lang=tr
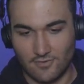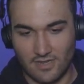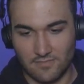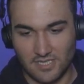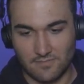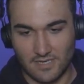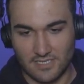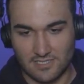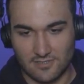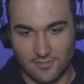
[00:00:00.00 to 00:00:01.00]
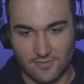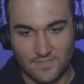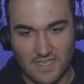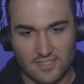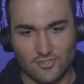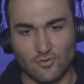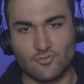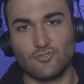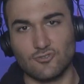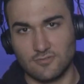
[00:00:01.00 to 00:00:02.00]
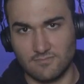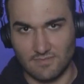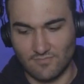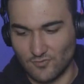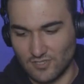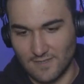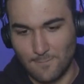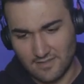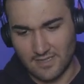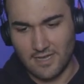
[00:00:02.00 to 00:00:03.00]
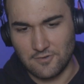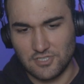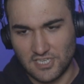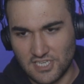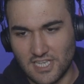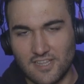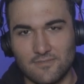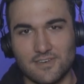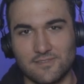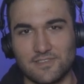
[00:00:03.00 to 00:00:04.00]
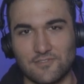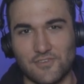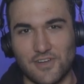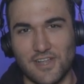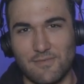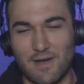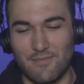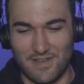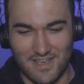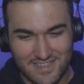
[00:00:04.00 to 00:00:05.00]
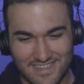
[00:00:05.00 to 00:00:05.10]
göremeyecek bana kitliyor. Çok kuruldum ben bu kıza. Daha önceki şeylerimi anımsatıyor galiba bana.